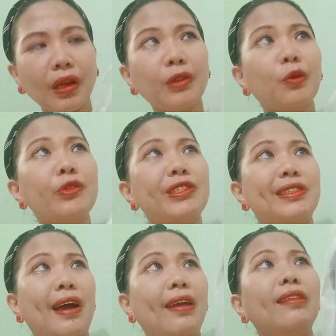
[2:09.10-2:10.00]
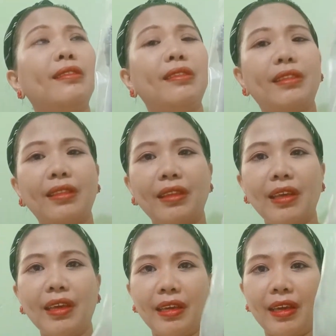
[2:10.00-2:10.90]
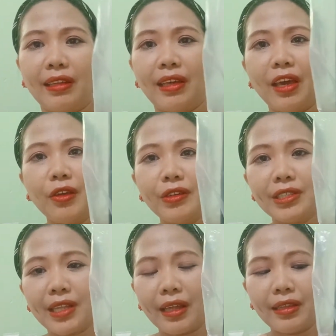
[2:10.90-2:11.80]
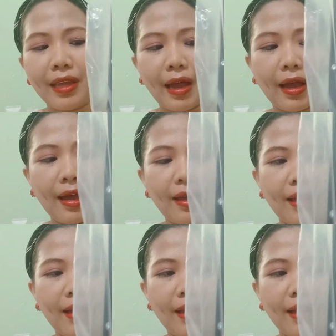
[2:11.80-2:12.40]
Itong stand yan, ganyan yung stand niya.